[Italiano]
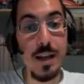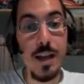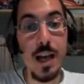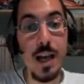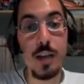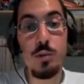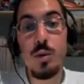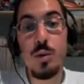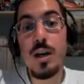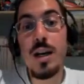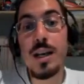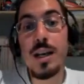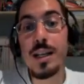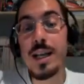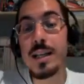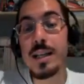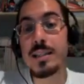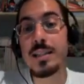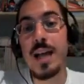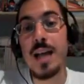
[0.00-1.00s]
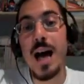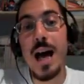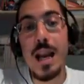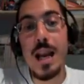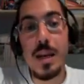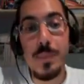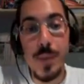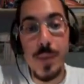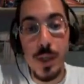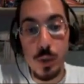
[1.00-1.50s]
e di una larghezza
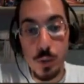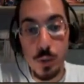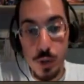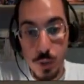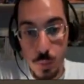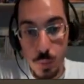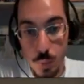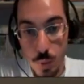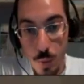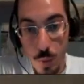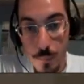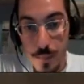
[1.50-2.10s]
almeno di 1.